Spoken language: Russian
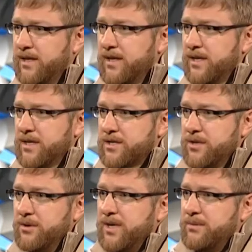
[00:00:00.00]
–
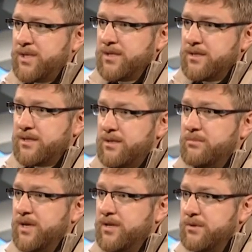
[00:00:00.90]
широкой общественности,
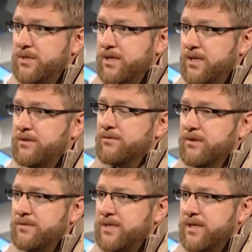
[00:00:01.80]
боюсь, и
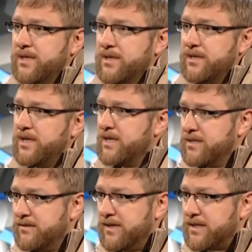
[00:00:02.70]
вовсе
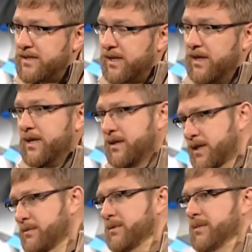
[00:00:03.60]
неизвестно.
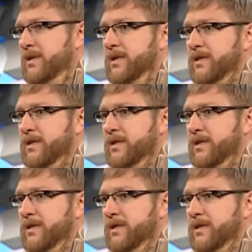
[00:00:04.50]
Тем не менее,